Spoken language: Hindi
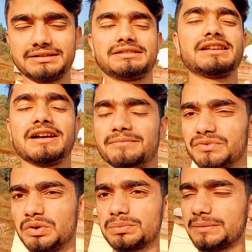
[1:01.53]
इसलिए हम
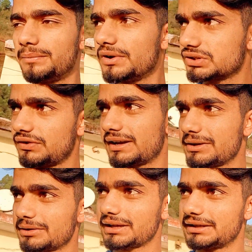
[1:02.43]
धूप का मस्त
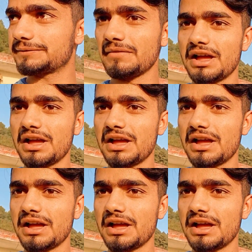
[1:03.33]
फ़ायदा उठाते हैं